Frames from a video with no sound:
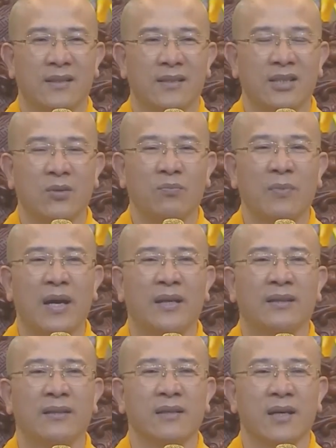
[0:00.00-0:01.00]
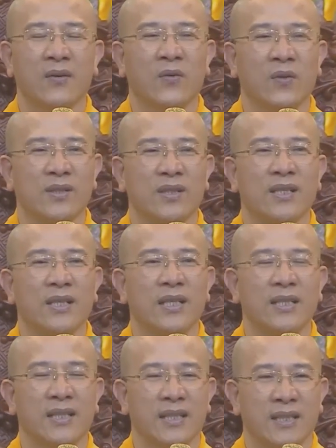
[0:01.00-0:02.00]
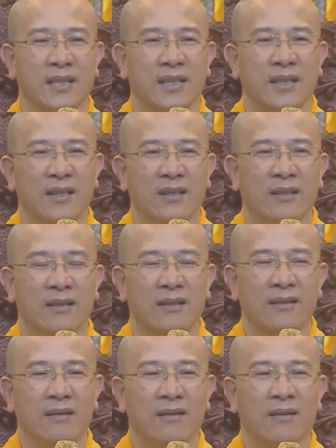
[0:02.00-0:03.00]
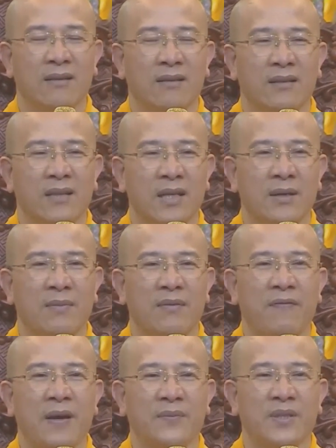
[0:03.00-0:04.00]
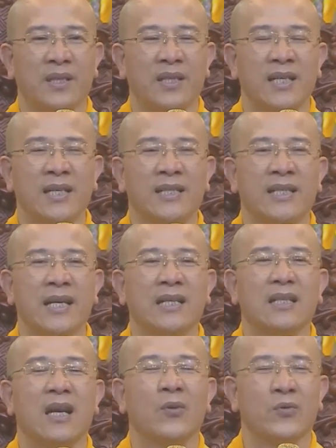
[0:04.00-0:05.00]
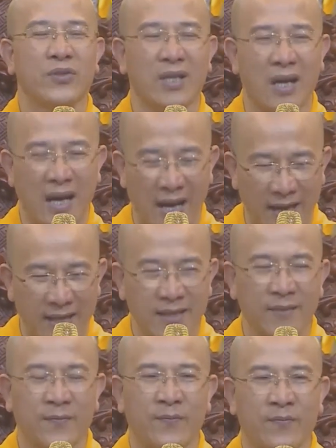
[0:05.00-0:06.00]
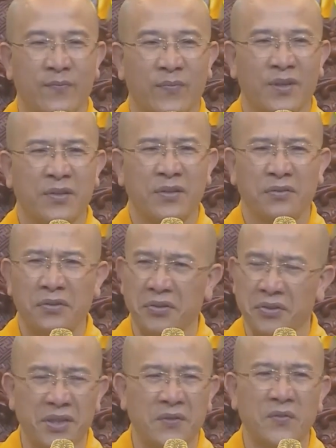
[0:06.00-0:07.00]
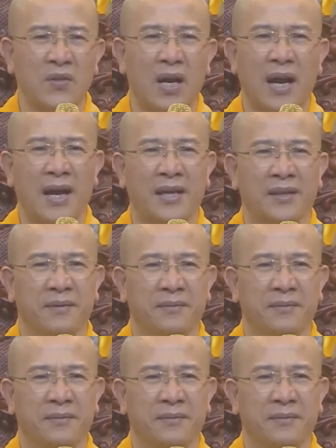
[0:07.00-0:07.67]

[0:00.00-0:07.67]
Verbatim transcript: Trong bài tựa của giới kinh ấy, người mà phạm giới khi chết lòng sợ hãi, tự nhiên nó sợ hãi,